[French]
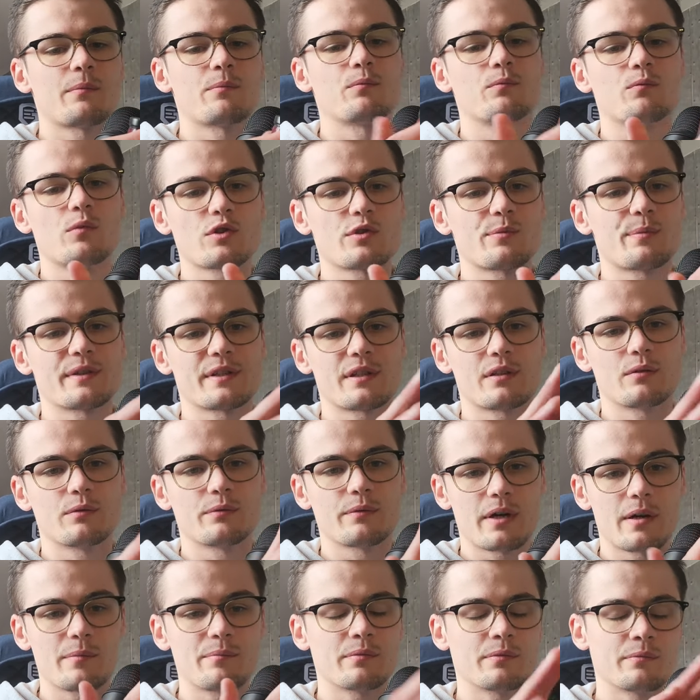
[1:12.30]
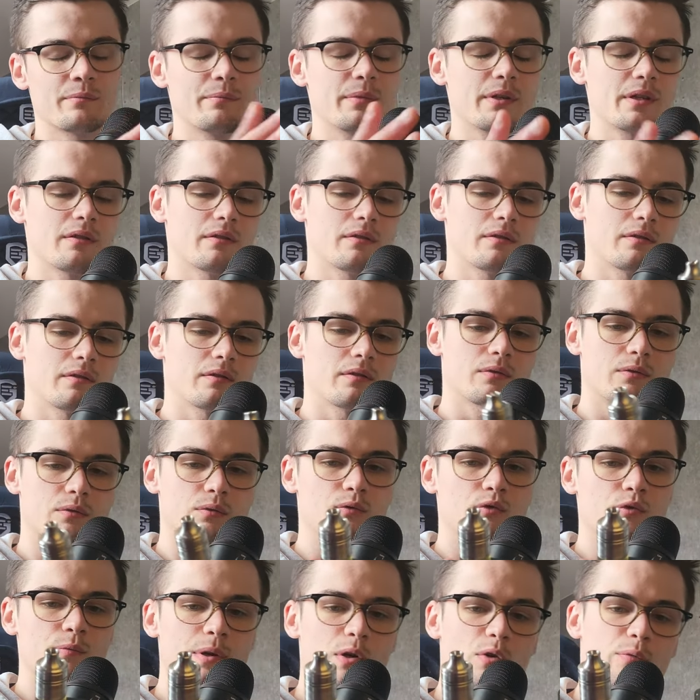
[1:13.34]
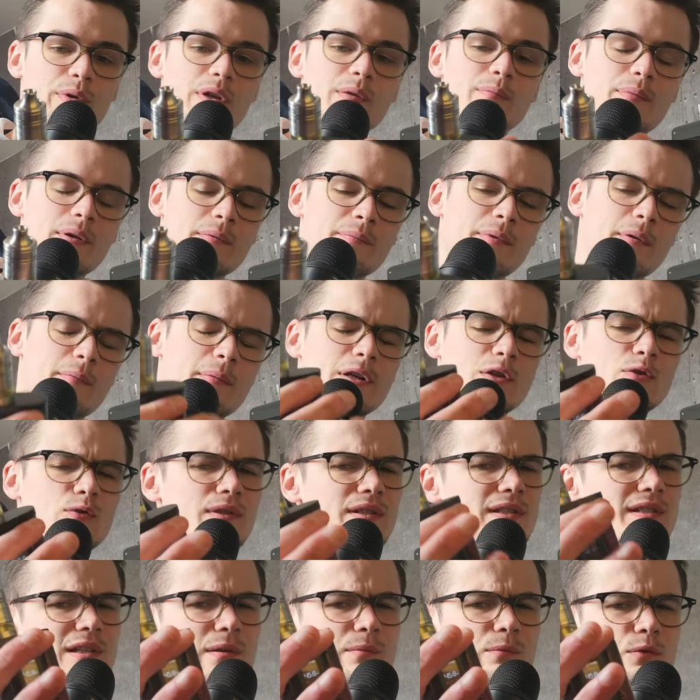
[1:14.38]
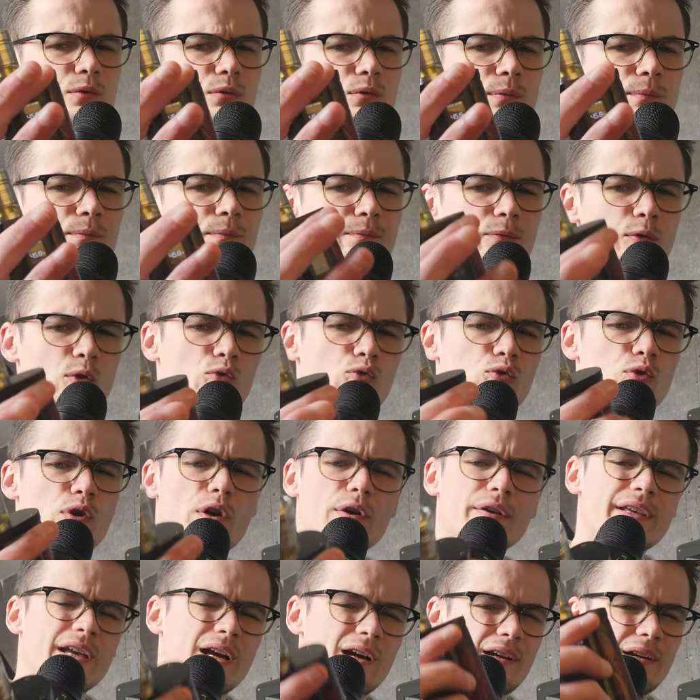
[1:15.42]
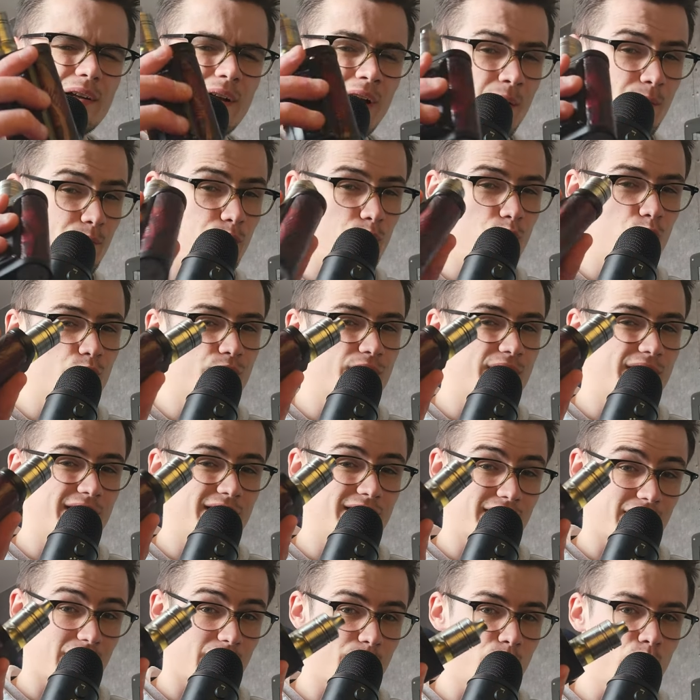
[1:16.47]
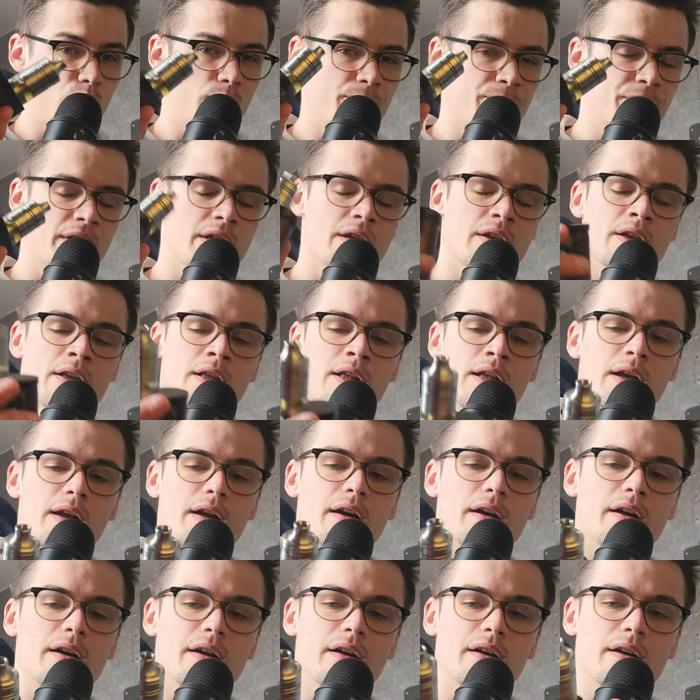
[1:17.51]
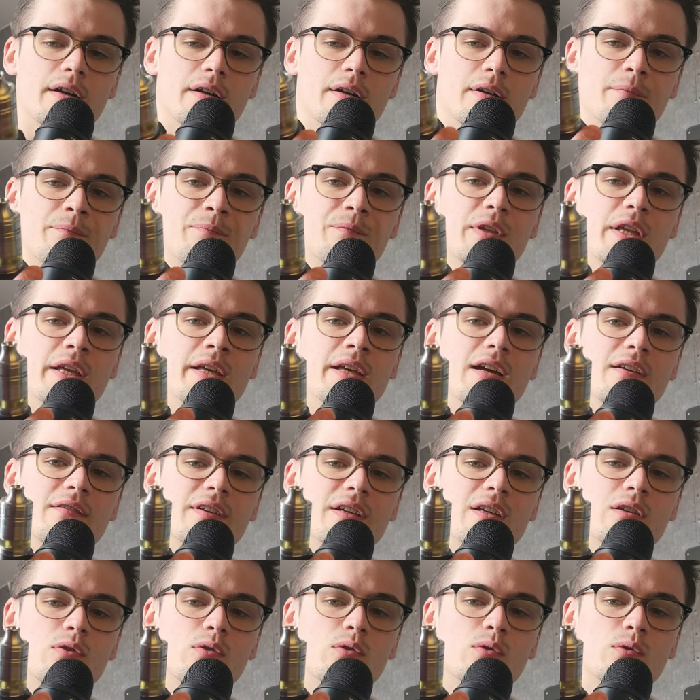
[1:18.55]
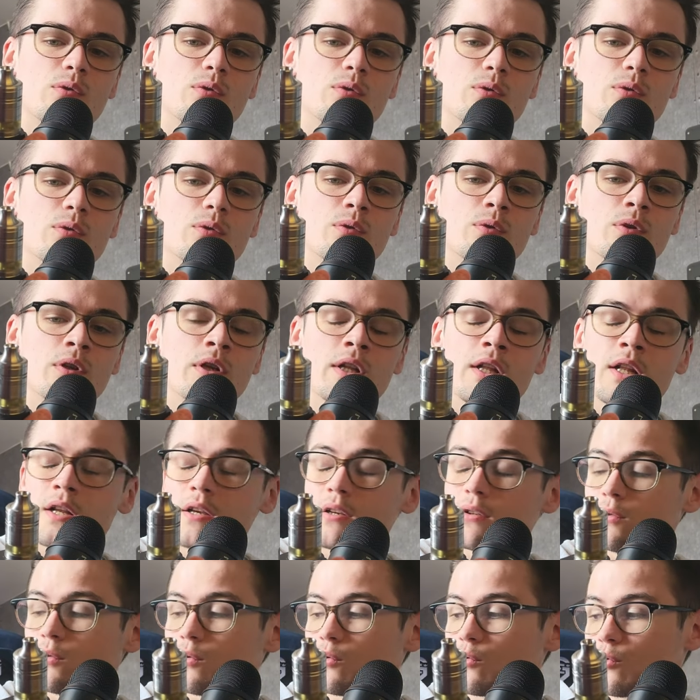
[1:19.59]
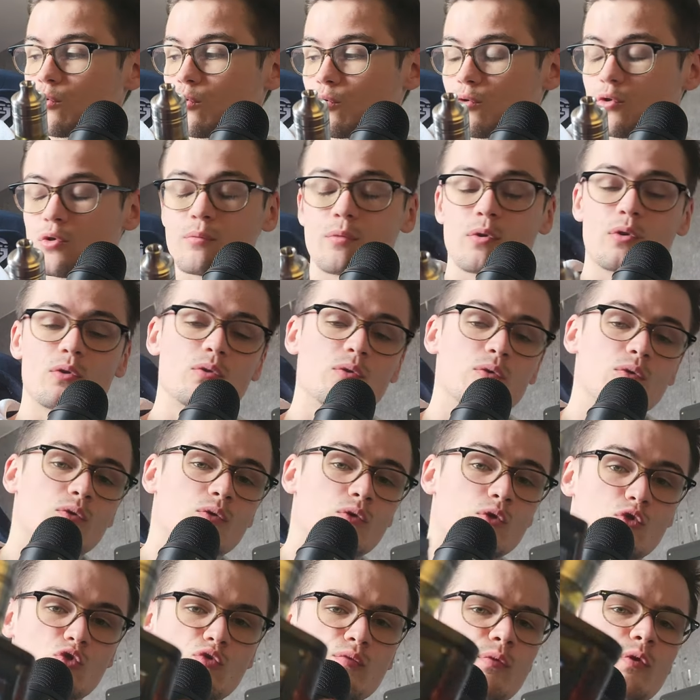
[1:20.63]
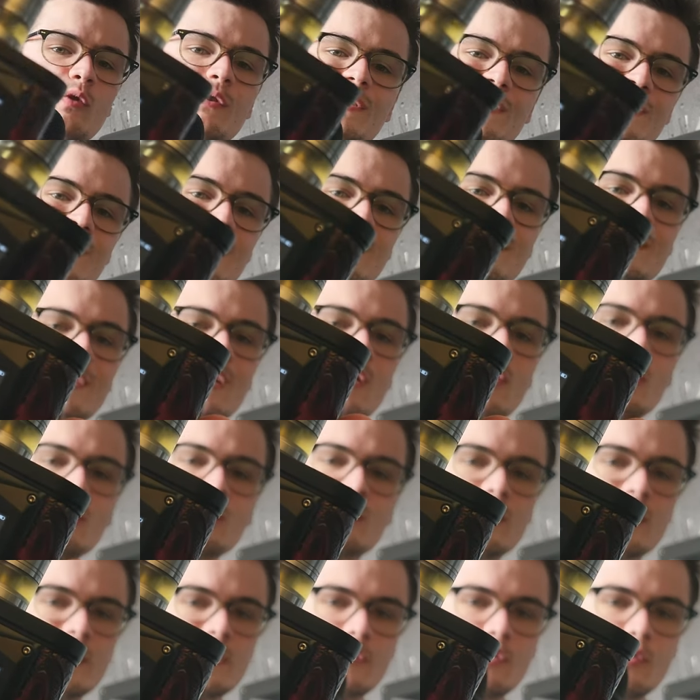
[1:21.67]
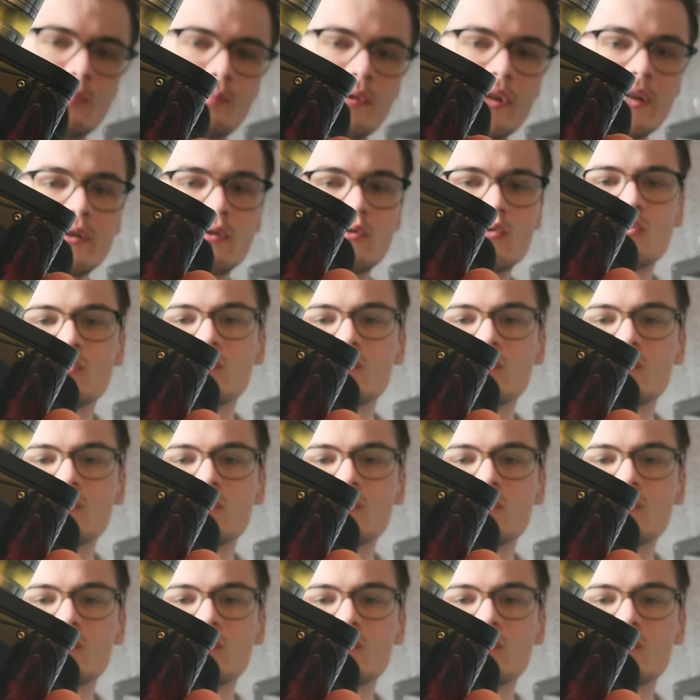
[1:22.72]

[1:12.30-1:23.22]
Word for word: Enfin, moi j'appelle ça le wrap, mais tu, m'as compris. Pas, mal de systèmes de, couleurs. Il y a un, bleu aussi qui est très beau. et avec le justement le, Kumo, ça rend ce setup